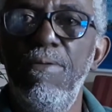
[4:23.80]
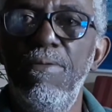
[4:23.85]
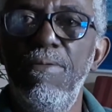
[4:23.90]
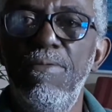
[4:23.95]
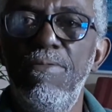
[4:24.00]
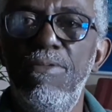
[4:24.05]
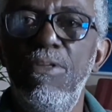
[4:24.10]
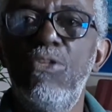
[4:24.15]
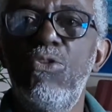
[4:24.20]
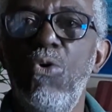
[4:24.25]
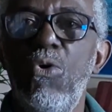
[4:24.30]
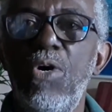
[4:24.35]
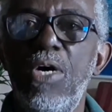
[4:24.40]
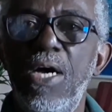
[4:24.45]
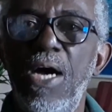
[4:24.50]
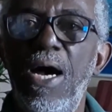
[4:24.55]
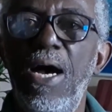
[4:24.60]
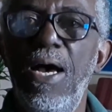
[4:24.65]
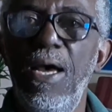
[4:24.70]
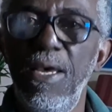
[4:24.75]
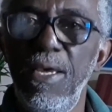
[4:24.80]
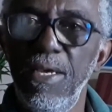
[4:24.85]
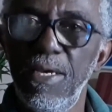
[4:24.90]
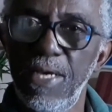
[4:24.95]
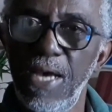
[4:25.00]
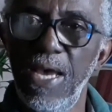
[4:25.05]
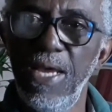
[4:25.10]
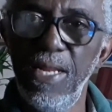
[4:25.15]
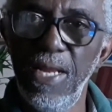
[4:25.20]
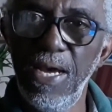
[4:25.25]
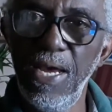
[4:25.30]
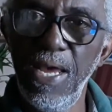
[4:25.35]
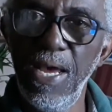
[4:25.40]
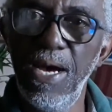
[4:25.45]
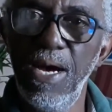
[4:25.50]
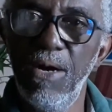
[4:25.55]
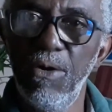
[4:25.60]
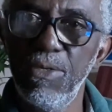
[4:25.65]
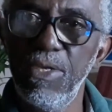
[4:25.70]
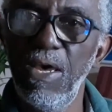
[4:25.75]
Se tocar e cair na
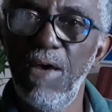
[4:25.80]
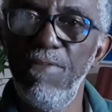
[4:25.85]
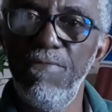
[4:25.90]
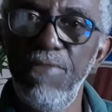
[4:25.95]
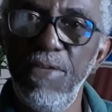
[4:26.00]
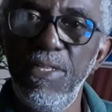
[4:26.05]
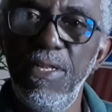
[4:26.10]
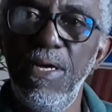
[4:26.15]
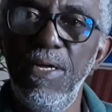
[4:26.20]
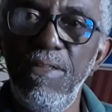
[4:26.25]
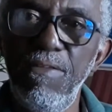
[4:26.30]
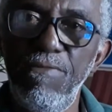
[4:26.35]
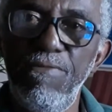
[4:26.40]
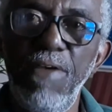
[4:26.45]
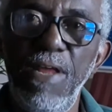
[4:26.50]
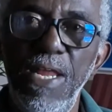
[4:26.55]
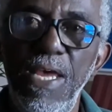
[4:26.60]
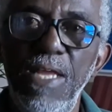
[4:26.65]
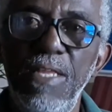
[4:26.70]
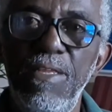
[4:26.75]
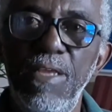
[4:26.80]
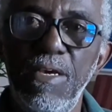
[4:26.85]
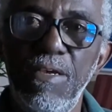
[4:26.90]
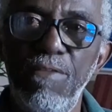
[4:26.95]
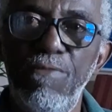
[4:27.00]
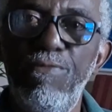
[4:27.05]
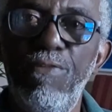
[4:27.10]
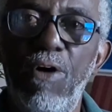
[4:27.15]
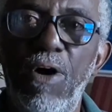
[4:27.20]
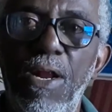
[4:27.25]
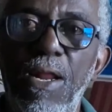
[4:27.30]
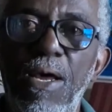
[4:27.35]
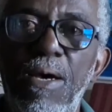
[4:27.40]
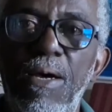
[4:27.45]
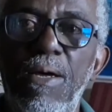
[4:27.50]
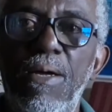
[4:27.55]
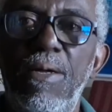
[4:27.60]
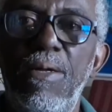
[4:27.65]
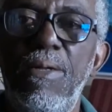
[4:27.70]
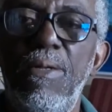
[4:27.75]
real que a vida é diferente aqui
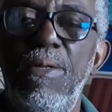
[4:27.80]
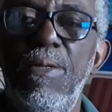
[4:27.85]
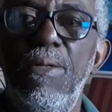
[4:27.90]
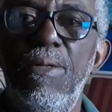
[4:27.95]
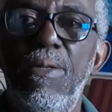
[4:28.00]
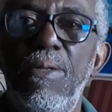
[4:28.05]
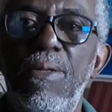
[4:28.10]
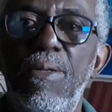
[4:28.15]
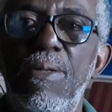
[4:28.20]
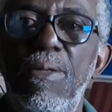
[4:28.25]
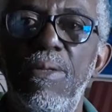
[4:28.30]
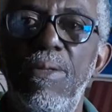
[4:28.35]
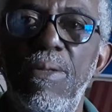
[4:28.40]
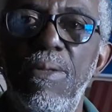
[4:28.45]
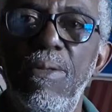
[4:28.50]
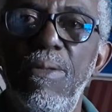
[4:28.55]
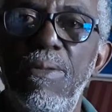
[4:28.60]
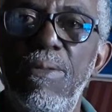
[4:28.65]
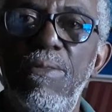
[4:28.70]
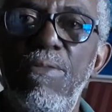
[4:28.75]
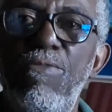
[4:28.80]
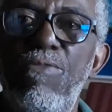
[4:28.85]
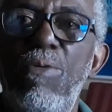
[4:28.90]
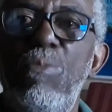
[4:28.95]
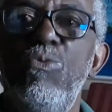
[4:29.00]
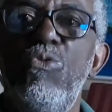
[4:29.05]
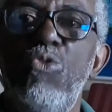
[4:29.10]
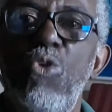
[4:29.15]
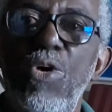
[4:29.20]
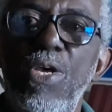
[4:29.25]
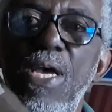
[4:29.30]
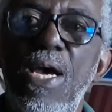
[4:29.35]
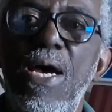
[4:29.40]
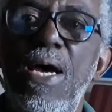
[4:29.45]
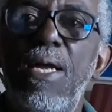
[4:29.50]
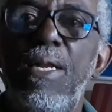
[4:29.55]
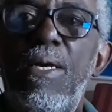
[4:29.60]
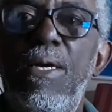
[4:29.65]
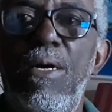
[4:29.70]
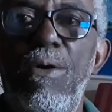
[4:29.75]
fora. Não vamos
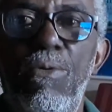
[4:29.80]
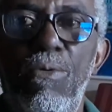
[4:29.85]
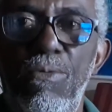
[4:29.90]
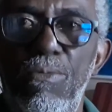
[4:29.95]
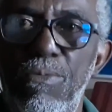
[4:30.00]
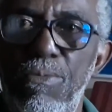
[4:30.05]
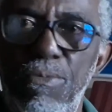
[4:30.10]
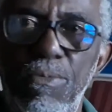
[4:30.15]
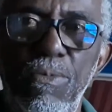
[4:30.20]
sonhar, não.